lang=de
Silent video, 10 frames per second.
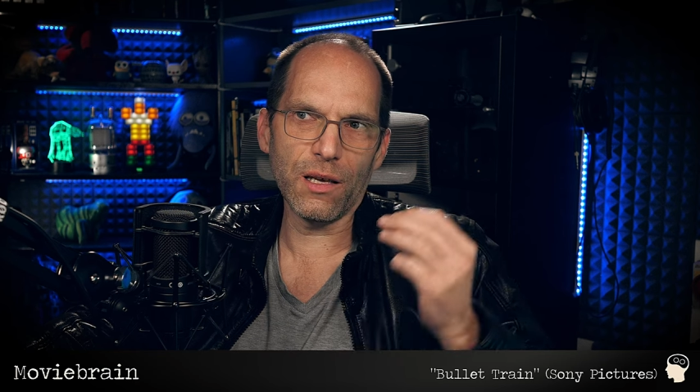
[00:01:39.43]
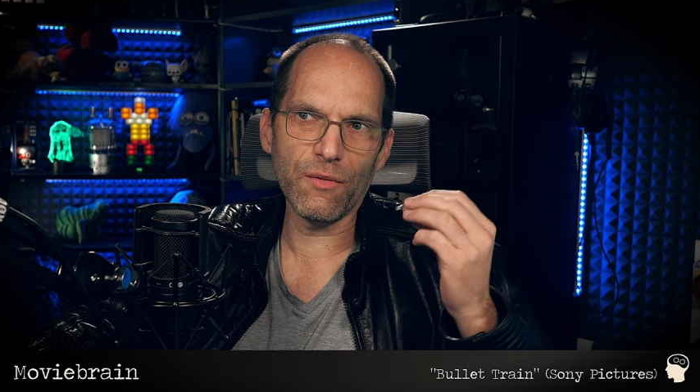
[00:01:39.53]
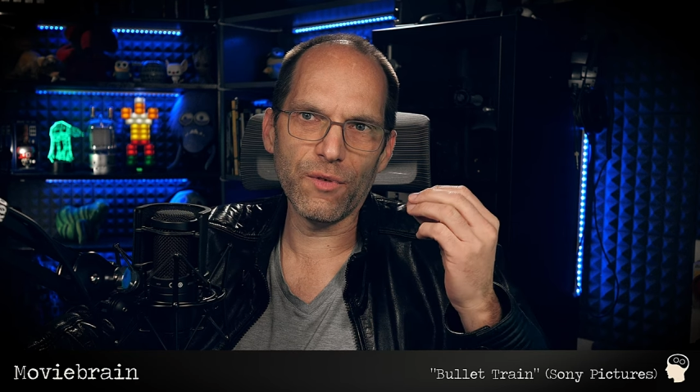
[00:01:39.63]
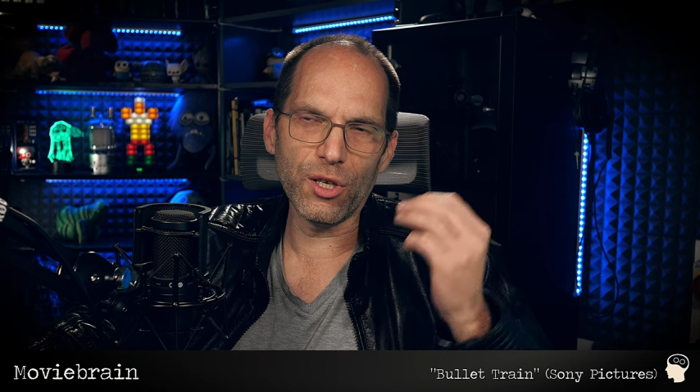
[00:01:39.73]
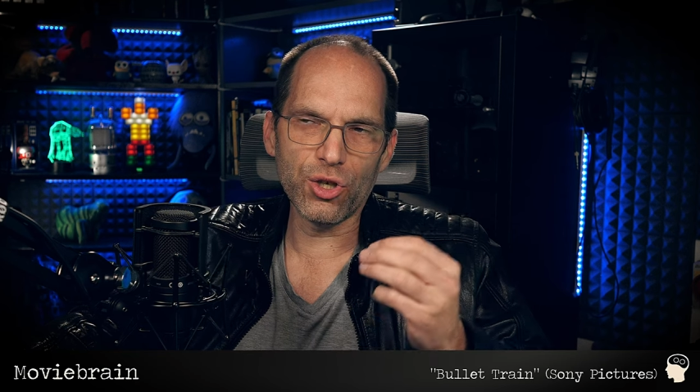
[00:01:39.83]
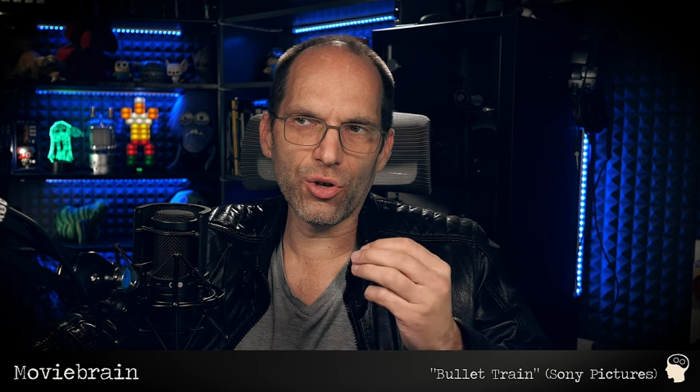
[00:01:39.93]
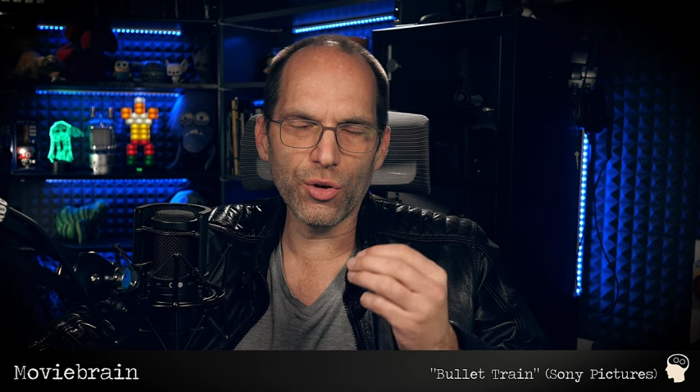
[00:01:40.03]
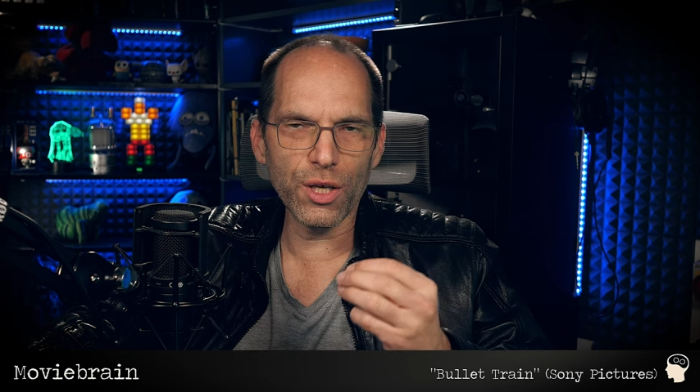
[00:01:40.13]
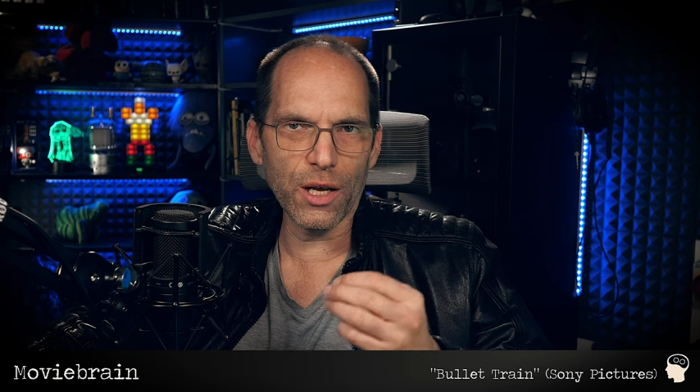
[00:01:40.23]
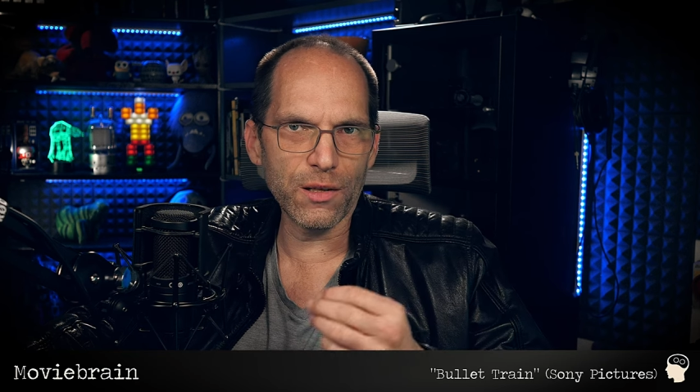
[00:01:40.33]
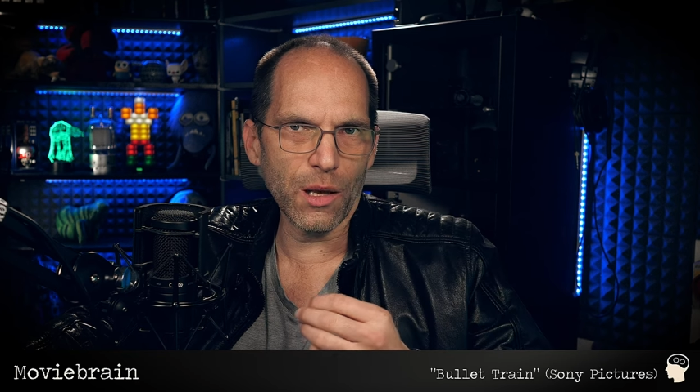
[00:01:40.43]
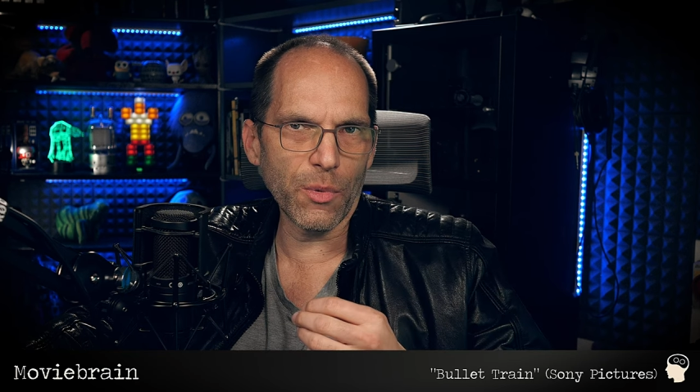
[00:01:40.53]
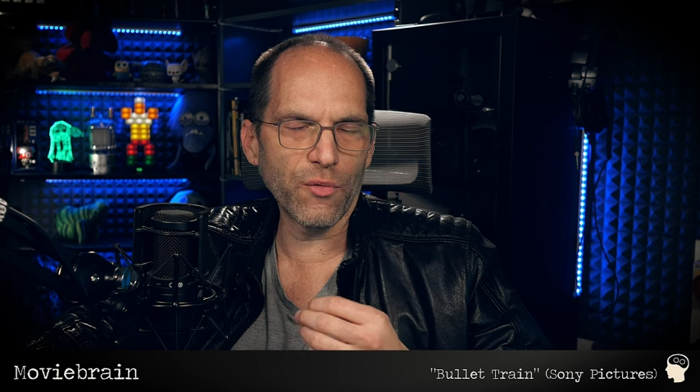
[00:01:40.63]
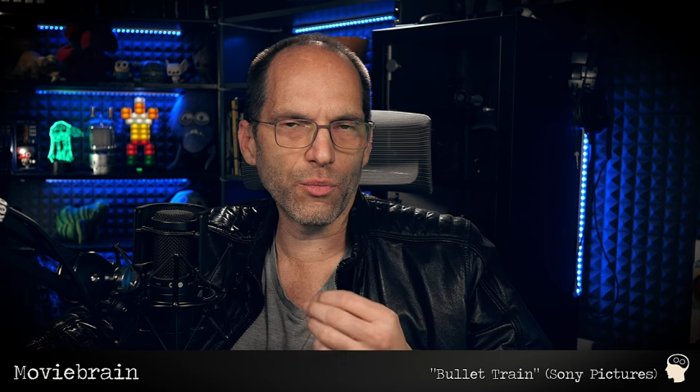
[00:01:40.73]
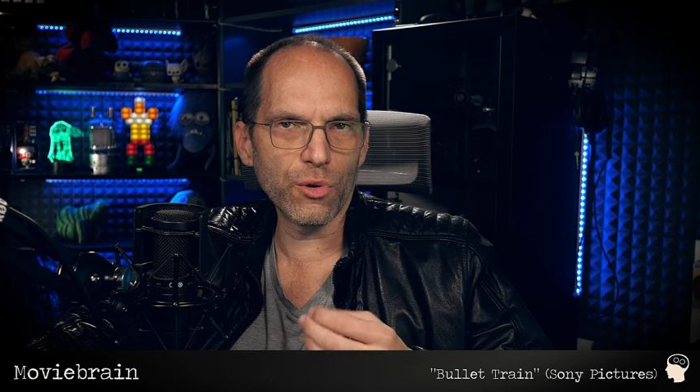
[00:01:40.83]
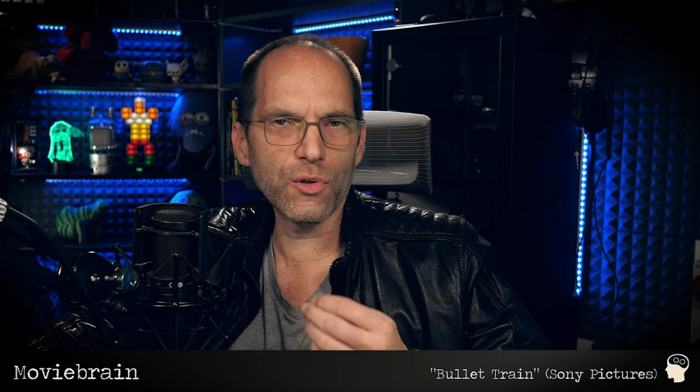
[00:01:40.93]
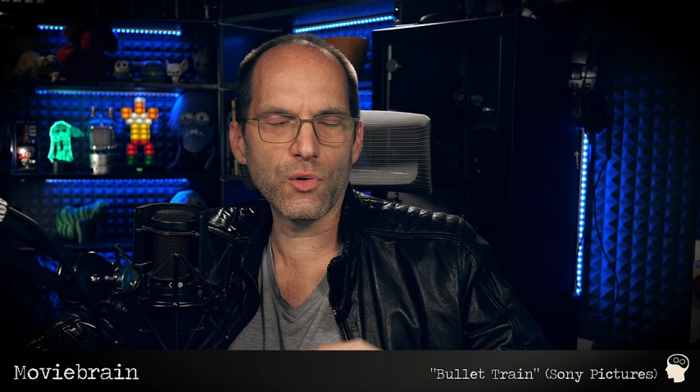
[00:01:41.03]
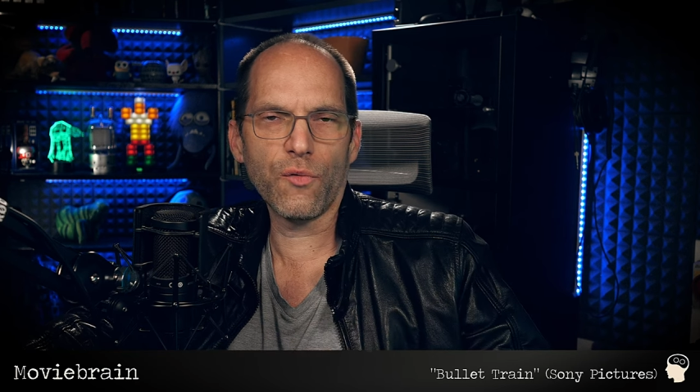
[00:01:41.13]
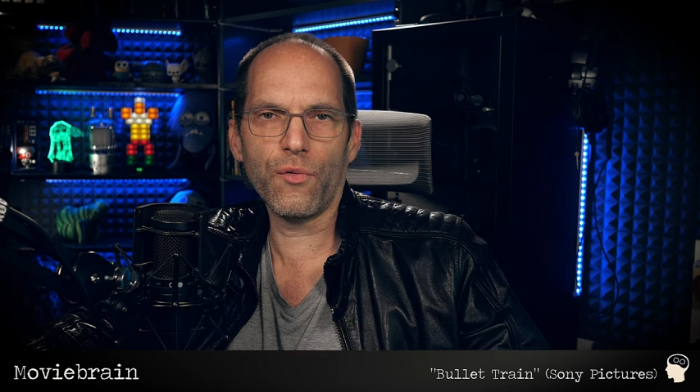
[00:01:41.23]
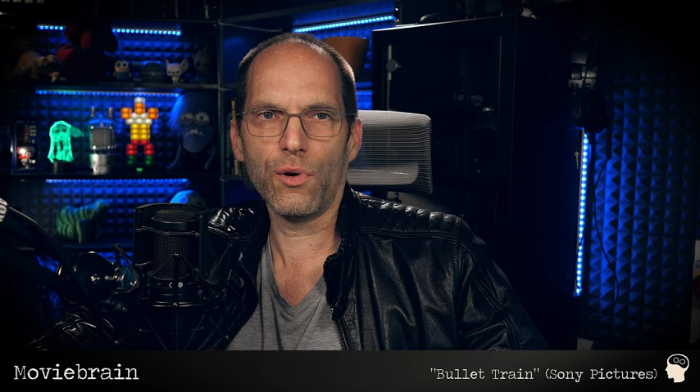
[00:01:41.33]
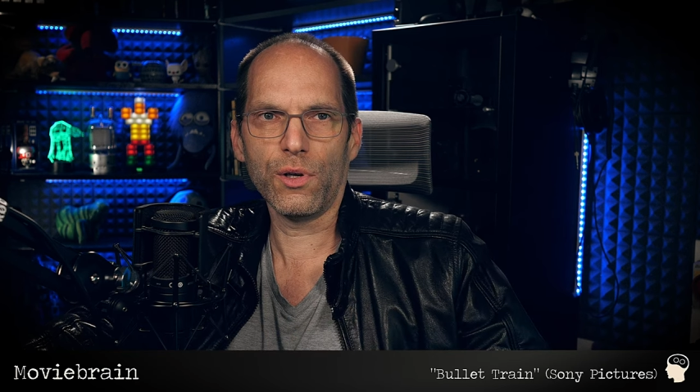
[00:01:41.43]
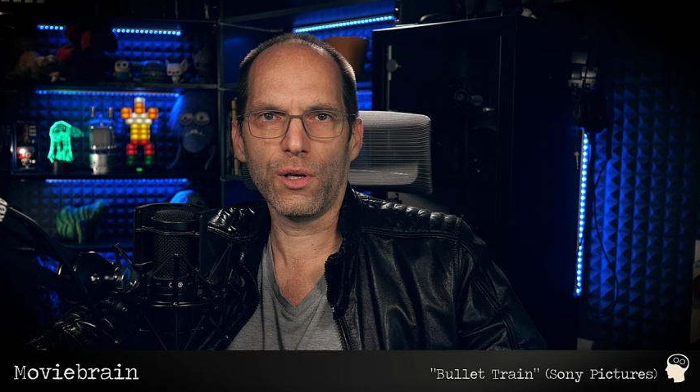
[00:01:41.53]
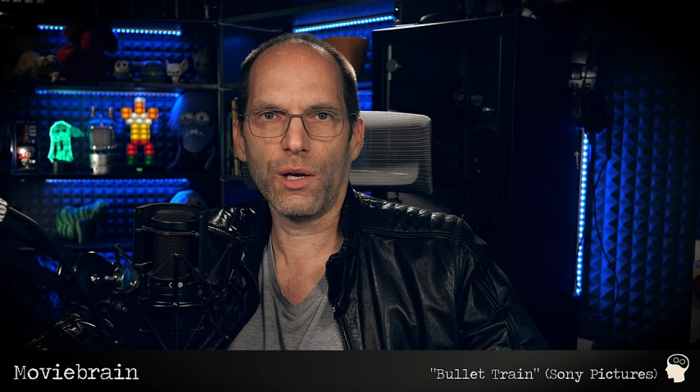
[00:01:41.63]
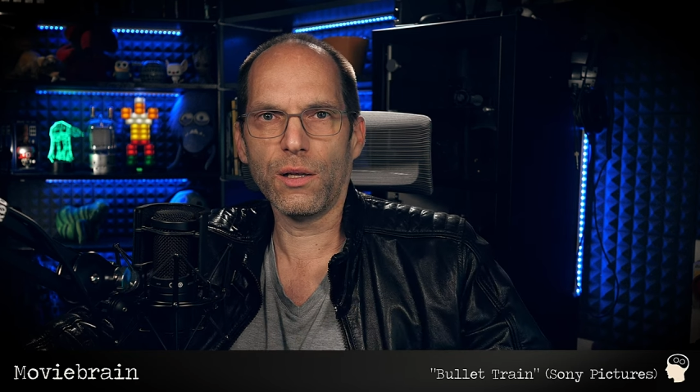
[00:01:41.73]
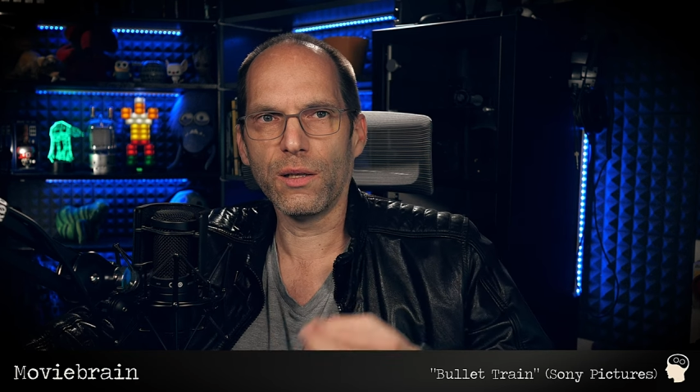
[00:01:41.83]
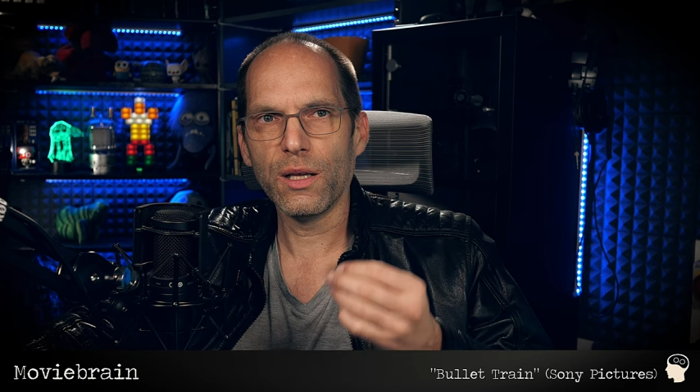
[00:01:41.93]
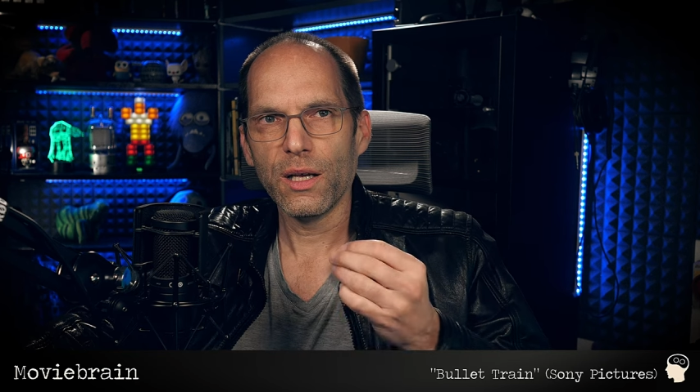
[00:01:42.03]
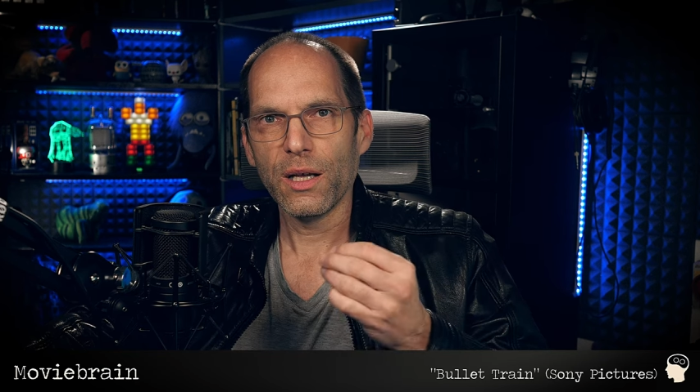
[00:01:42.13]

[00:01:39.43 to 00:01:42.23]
der irgendwie eine Story hat, der man vom Grundzug folgen kann,